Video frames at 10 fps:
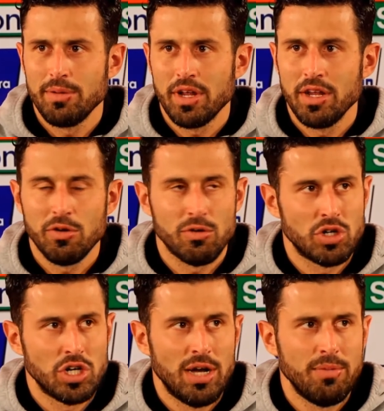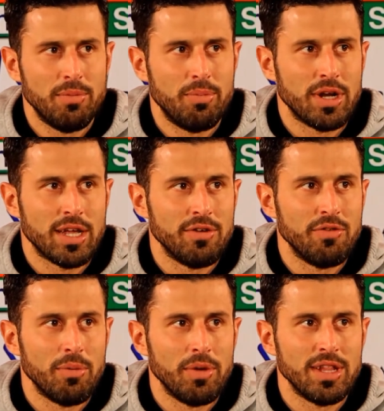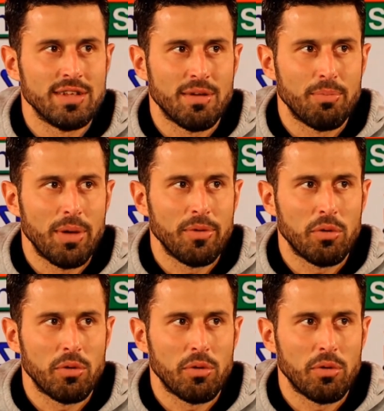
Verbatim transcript: perché li conosciamo e perché ovviamente sappiamo